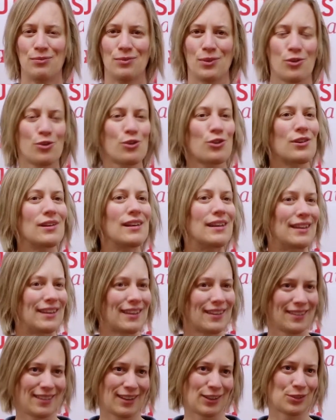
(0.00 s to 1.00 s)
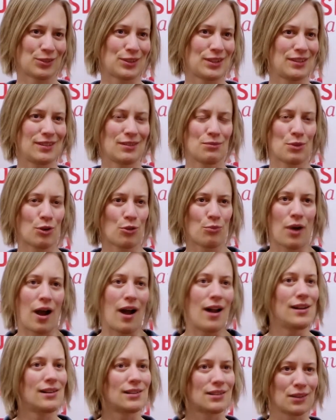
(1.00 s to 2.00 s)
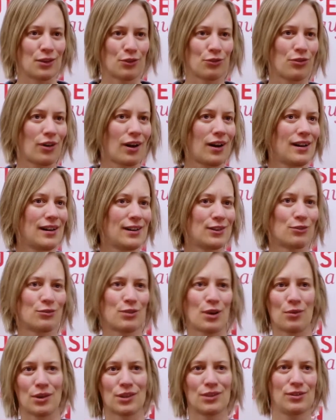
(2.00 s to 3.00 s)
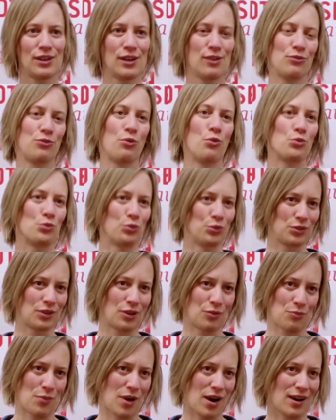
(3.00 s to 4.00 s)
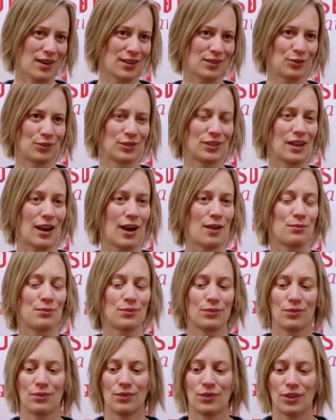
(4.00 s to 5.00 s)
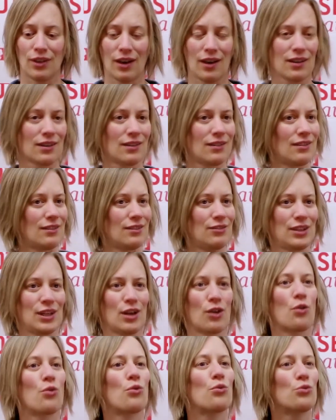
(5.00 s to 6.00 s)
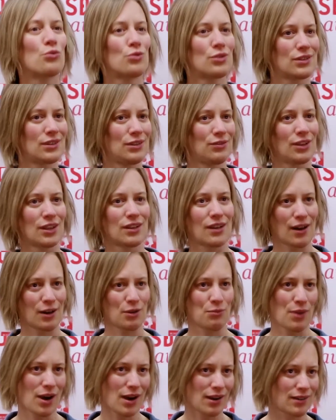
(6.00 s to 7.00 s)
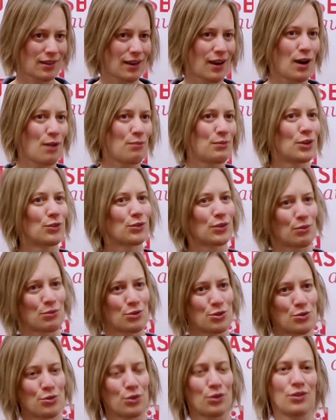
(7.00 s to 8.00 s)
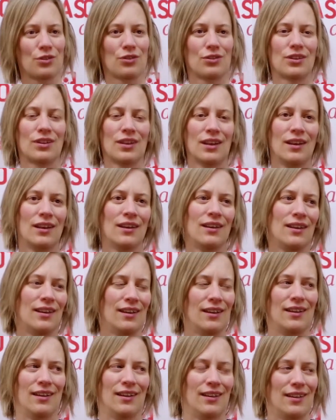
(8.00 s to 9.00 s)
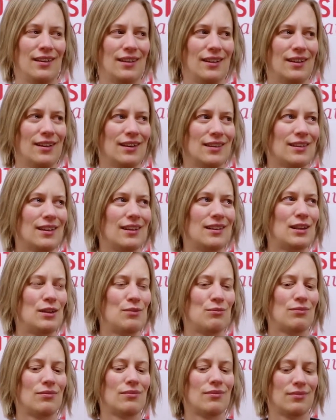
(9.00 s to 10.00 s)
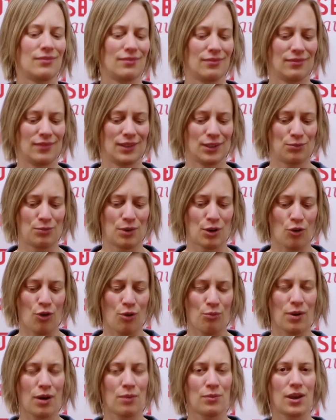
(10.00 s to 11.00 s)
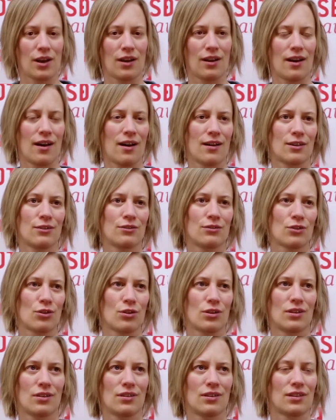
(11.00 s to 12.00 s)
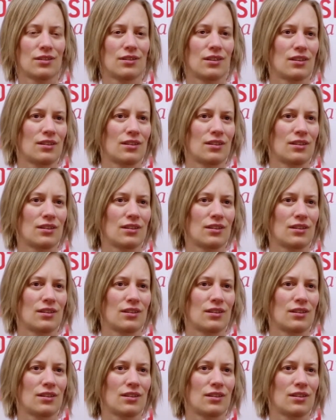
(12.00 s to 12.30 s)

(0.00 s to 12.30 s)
glücklich. Also die sind mir um den Hals gefallen und wir haben ganz viele Fotos gemacht. Und die haben Sachen wiederholt, die wir da gemacht haben in unserem Stück. Und seitdem ist mir noch mal mehr klar geworden, dass